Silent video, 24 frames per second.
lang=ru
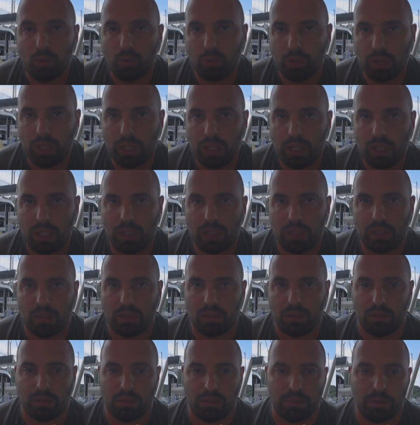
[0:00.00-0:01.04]

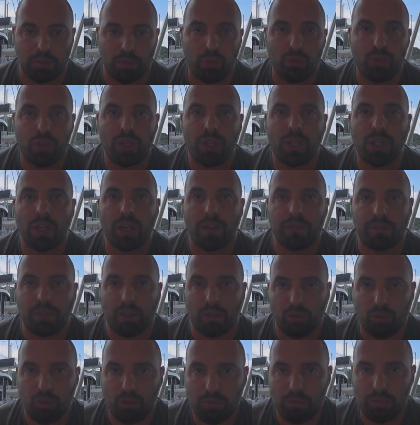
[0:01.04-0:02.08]
куны получили
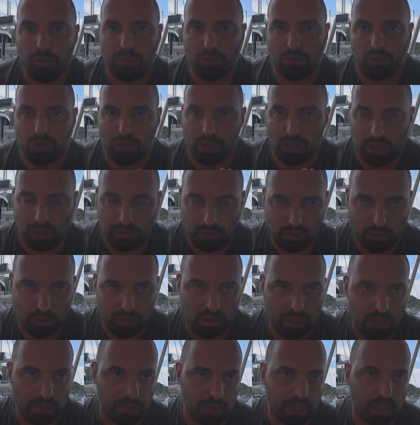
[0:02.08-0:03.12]
автономию, то есть
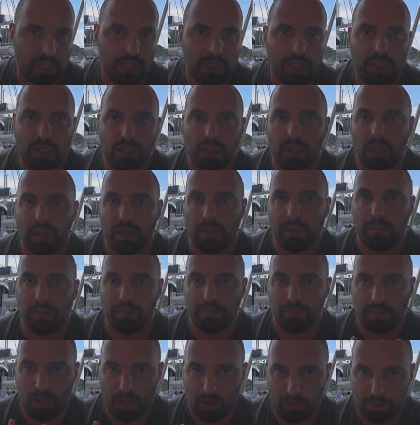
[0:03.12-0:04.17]
революция проходила
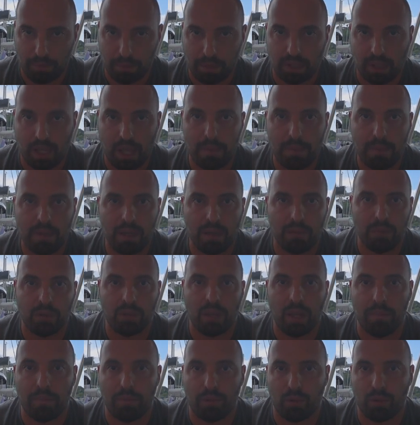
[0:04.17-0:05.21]
в Панаме и
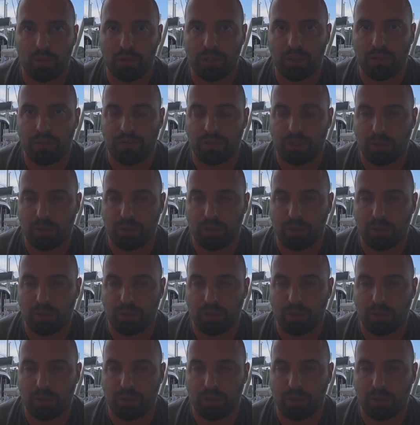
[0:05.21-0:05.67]
была против